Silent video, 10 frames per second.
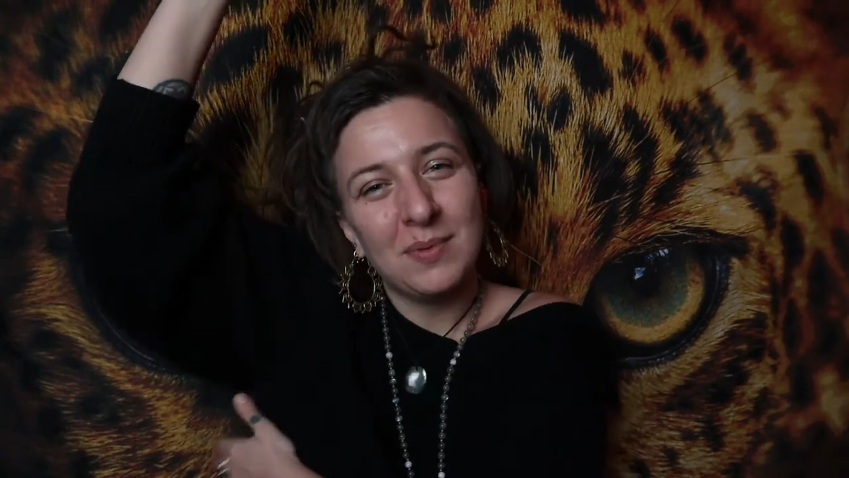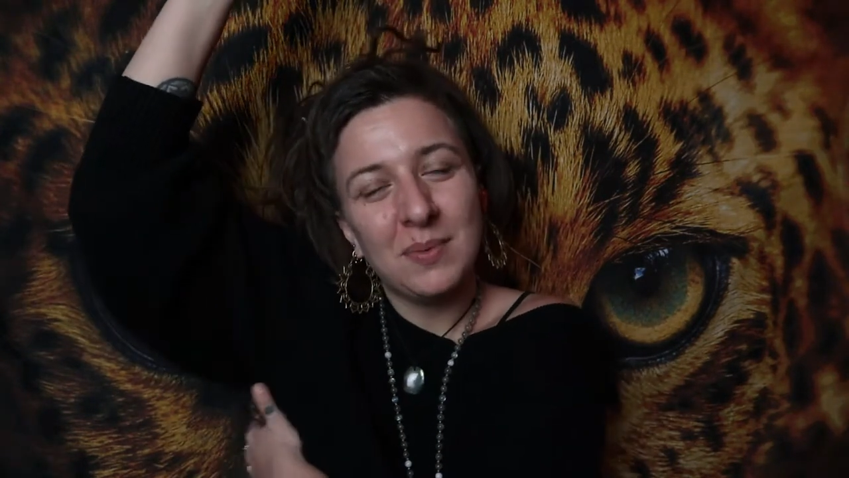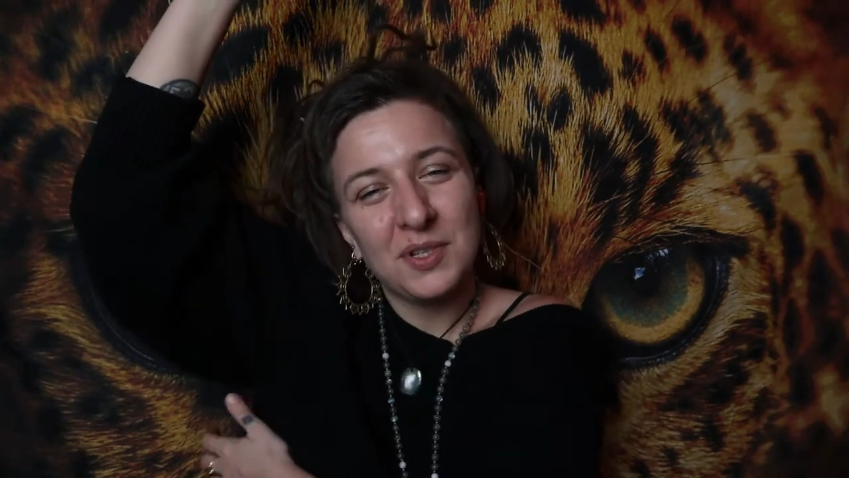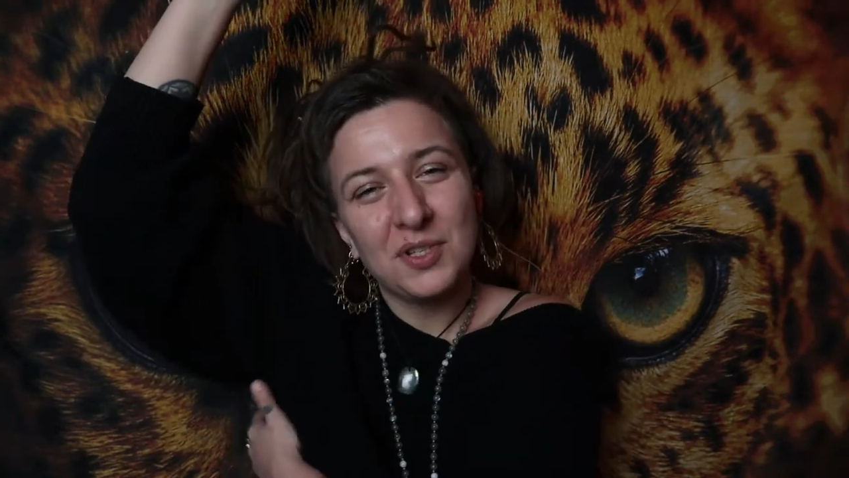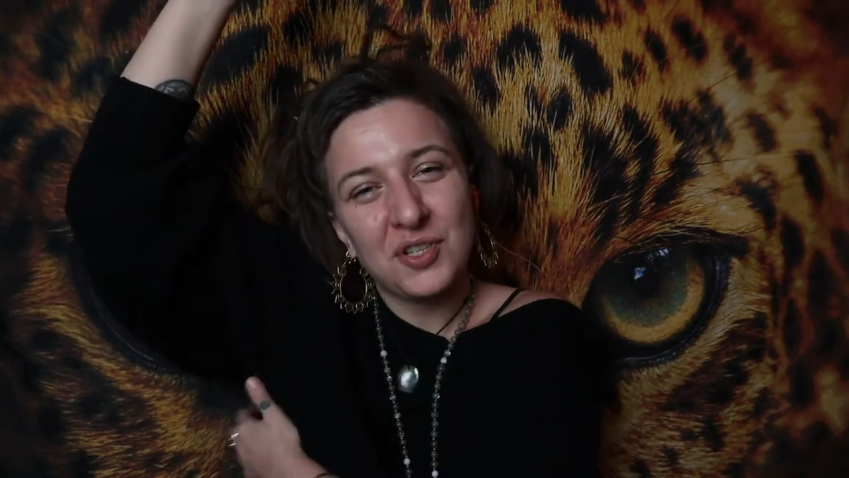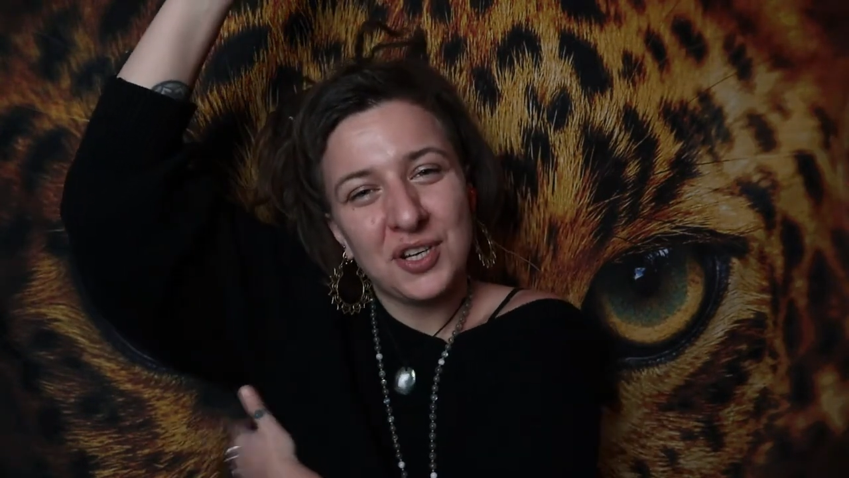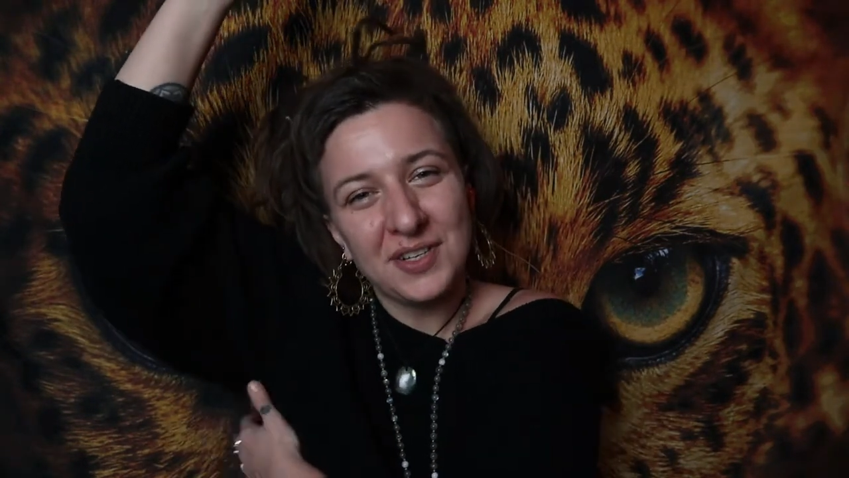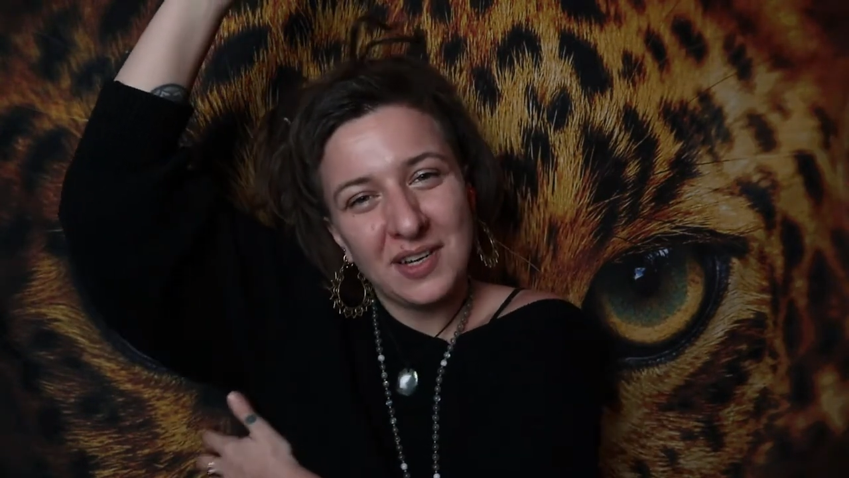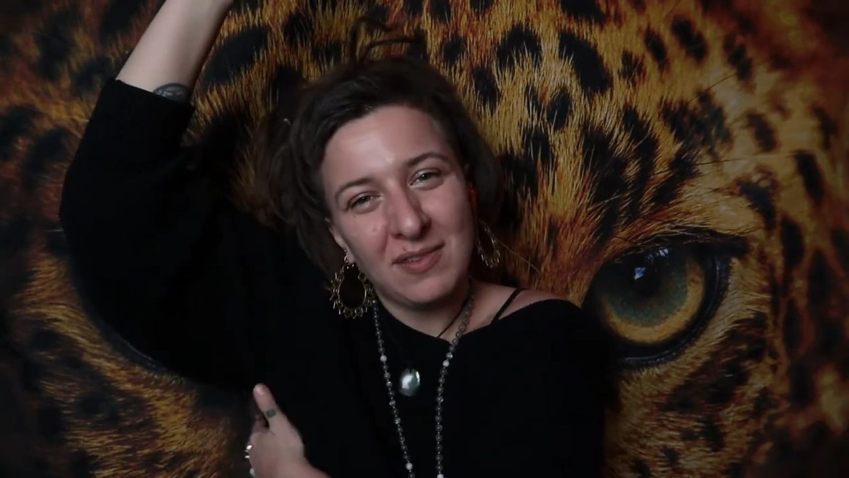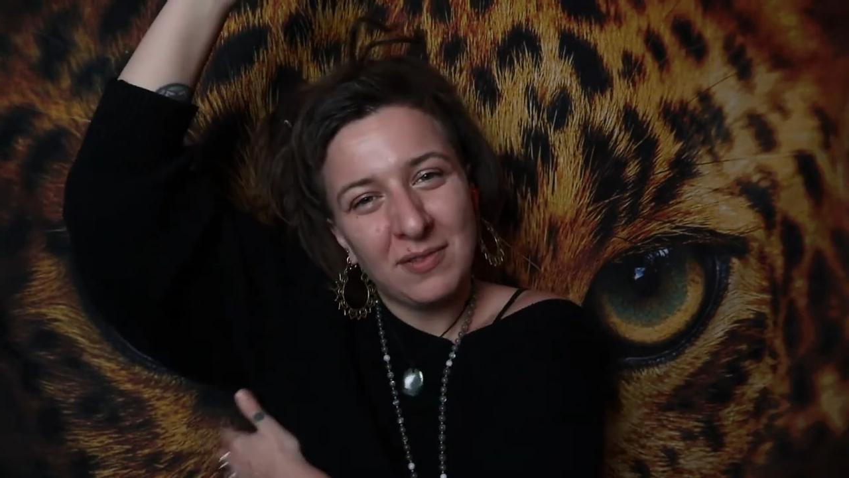by być
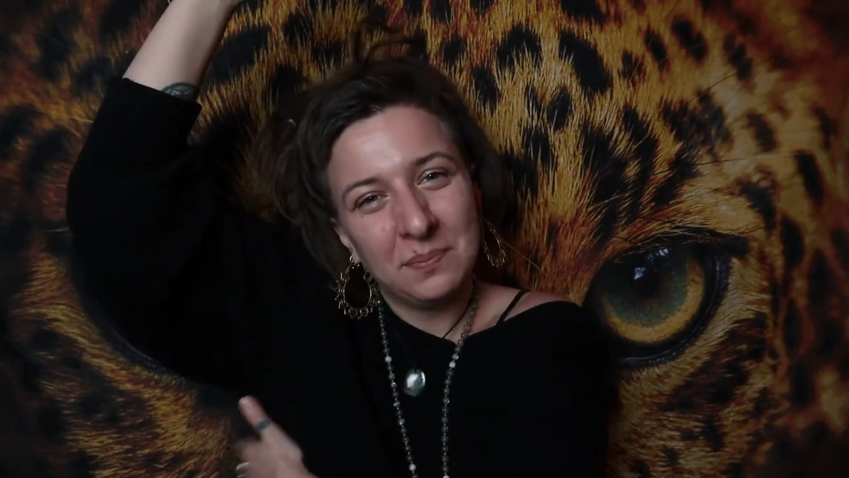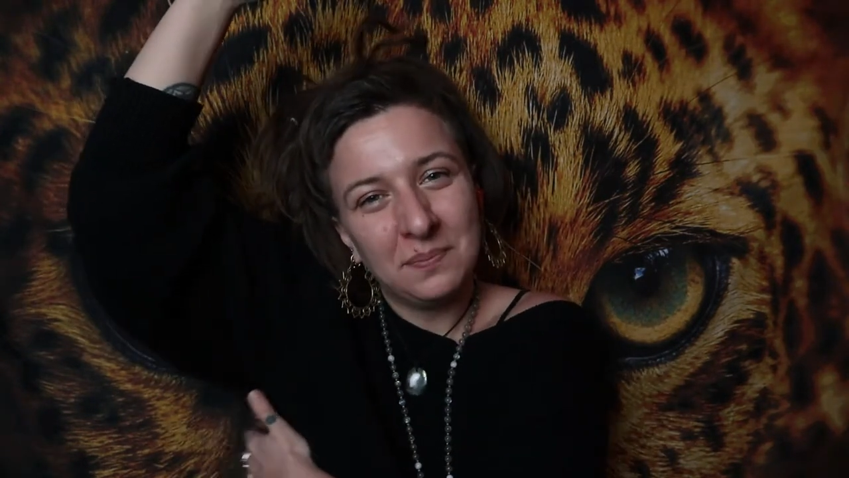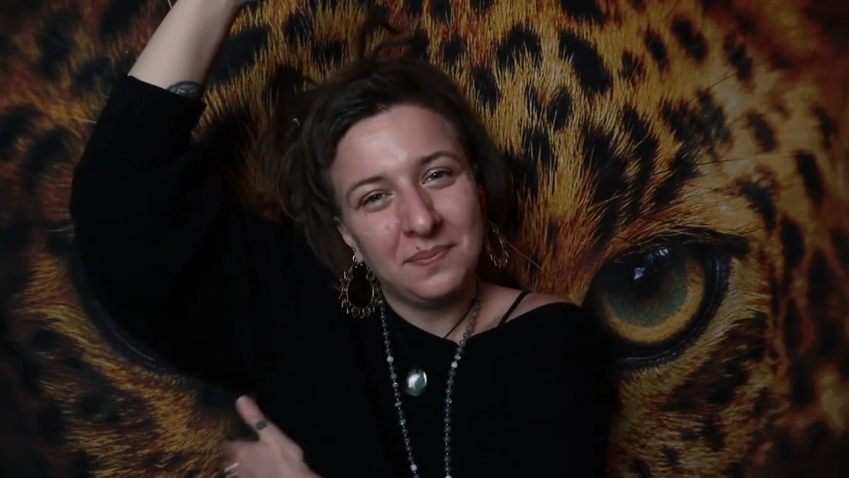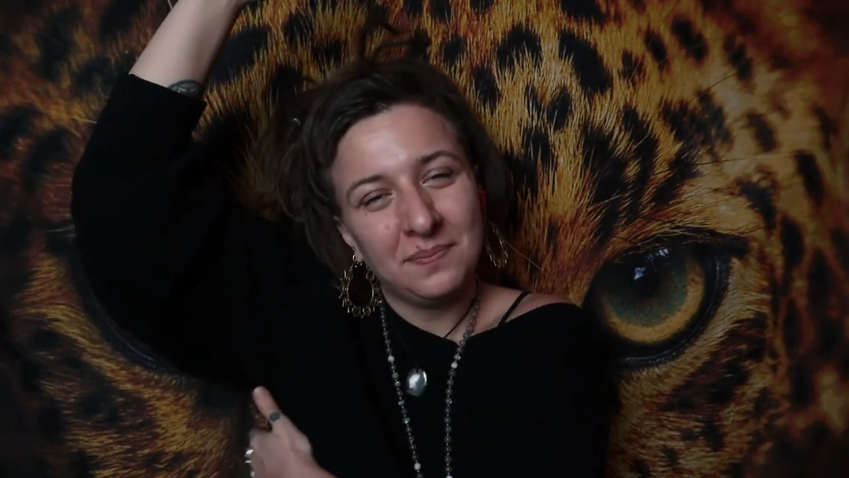szczęśliwą.